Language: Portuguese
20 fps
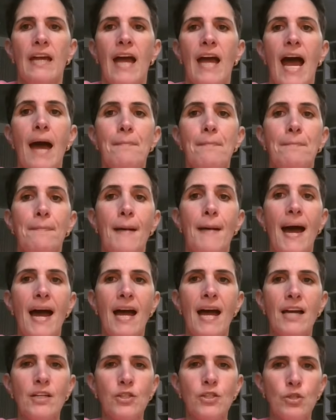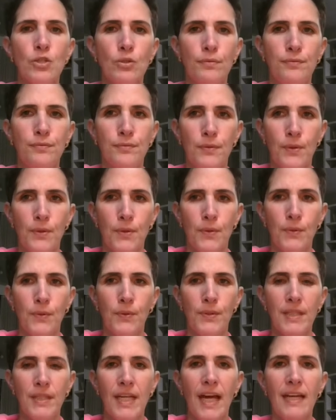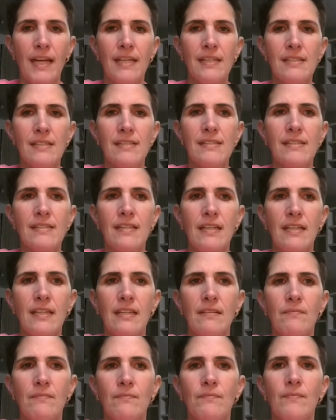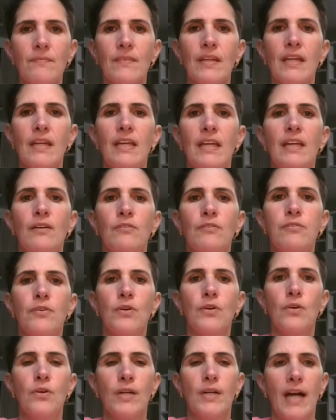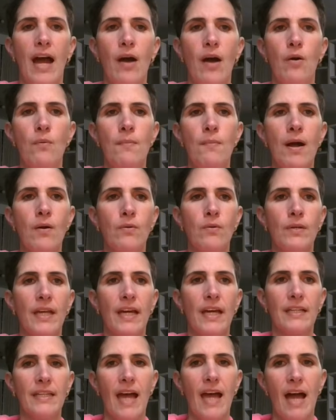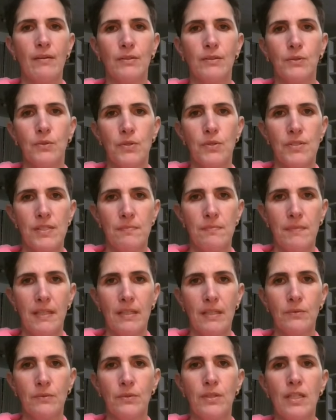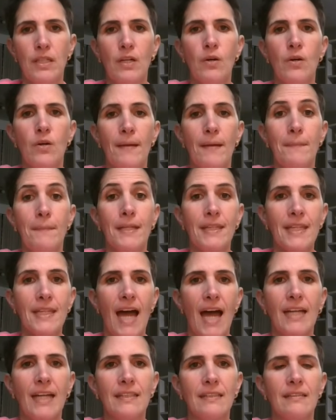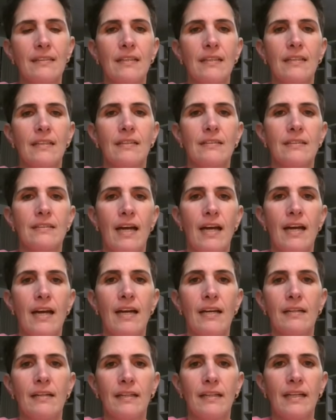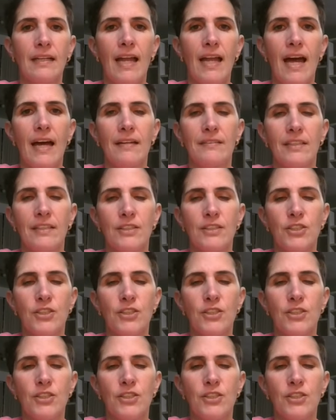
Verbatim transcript: abaixo o fogo e aí sim eu vou colocar uma colher da água do cozimento e colocar metade da, da